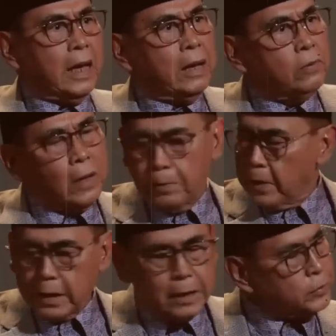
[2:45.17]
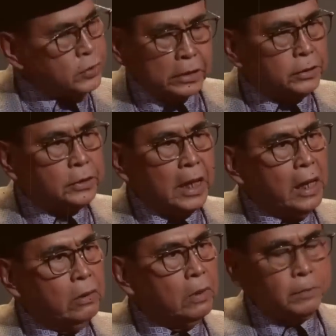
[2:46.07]
jauh nggak bakal bisa
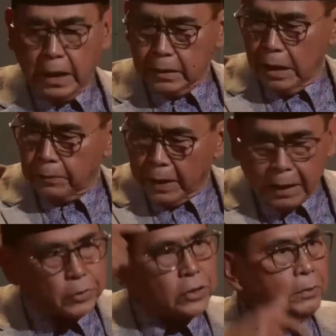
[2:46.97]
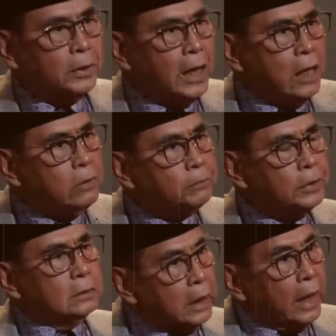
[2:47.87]
dijawab dan nggak bakal bisa menjawab.
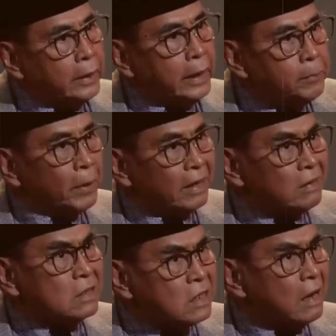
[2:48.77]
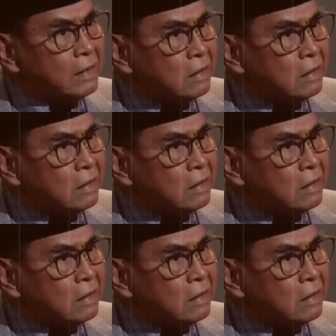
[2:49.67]
Saya ini pekerja